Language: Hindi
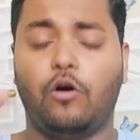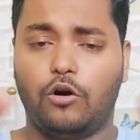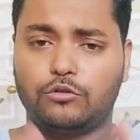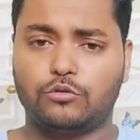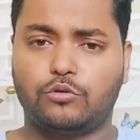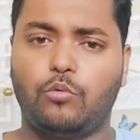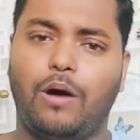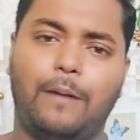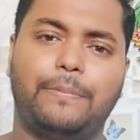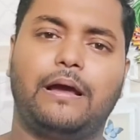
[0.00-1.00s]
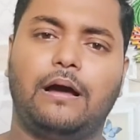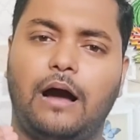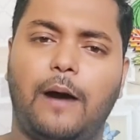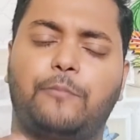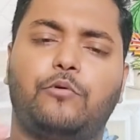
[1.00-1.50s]
और दोस्तों वहाँ
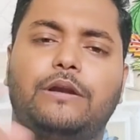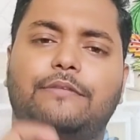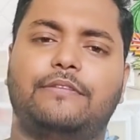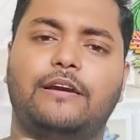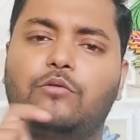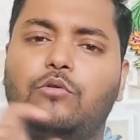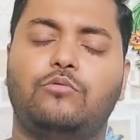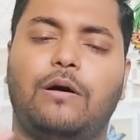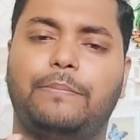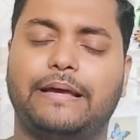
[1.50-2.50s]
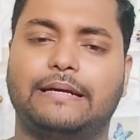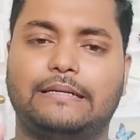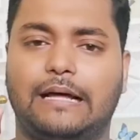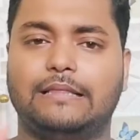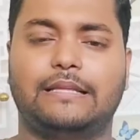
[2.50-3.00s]
पर आपको रेफरल कोड वहाँ पर एक
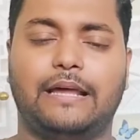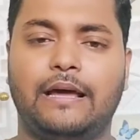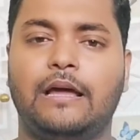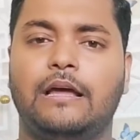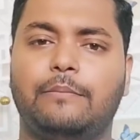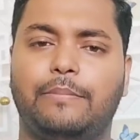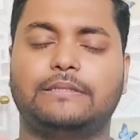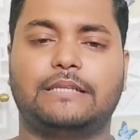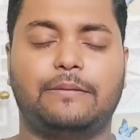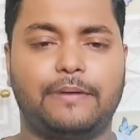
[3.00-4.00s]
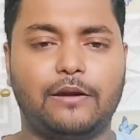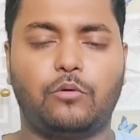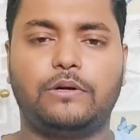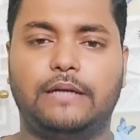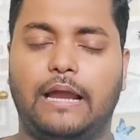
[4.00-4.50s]
डाल देना है बस रेफरल
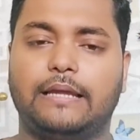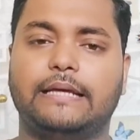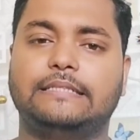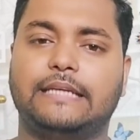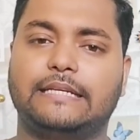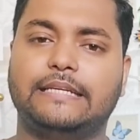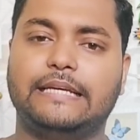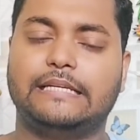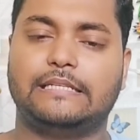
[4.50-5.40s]
कोड डाल के जैसे ही